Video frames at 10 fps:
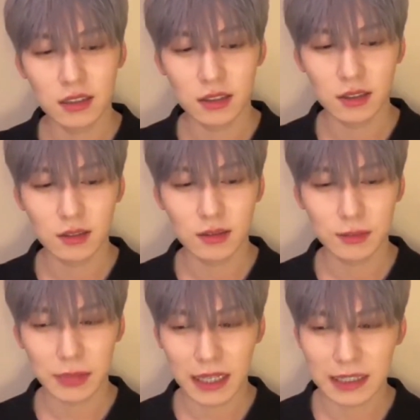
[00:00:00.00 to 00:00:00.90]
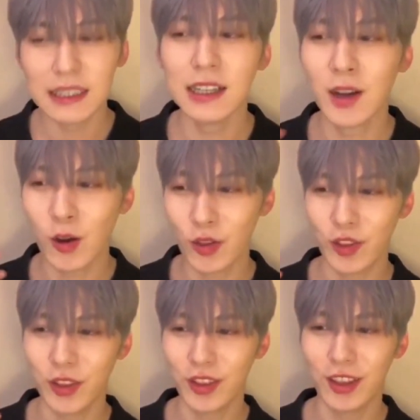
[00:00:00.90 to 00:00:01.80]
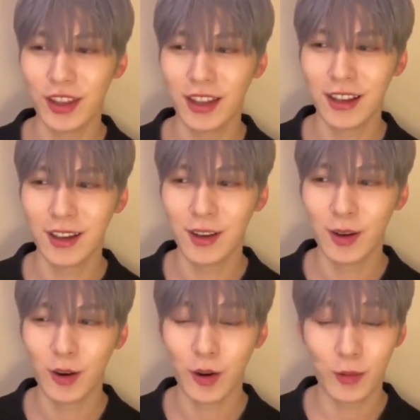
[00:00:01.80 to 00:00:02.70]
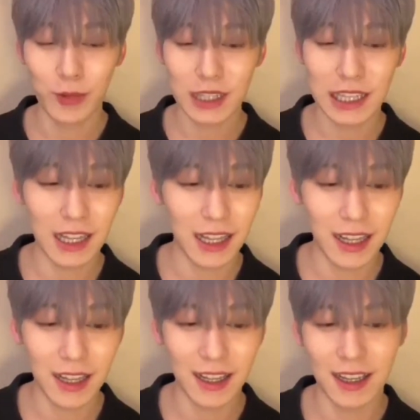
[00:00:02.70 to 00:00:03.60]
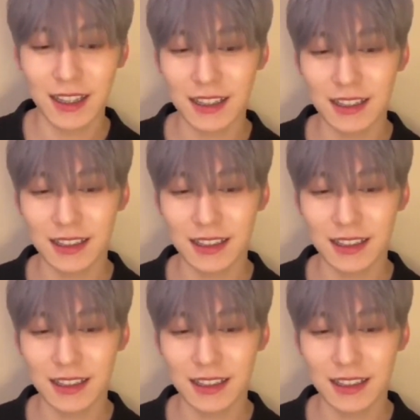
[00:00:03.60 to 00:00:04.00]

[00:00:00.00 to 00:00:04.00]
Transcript: 이제 받는 건 얼마나